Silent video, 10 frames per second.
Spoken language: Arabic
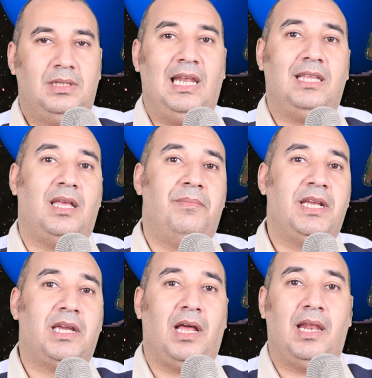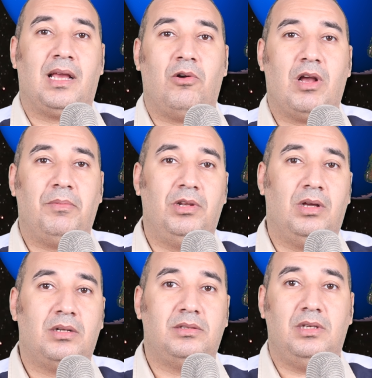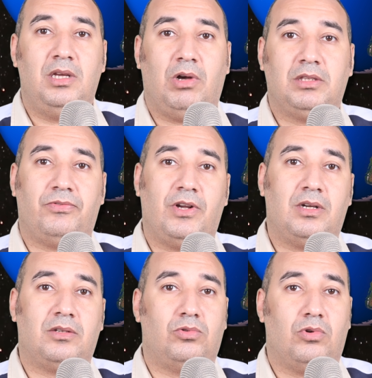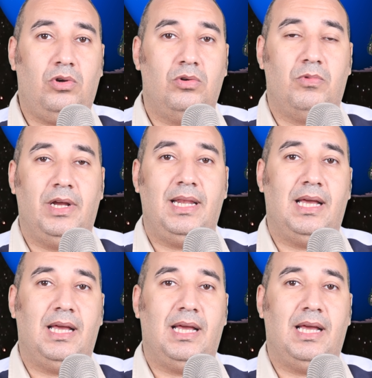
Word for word: تلات أماكن على كوكب الأرض اوعى تفكر تروحهم وإلا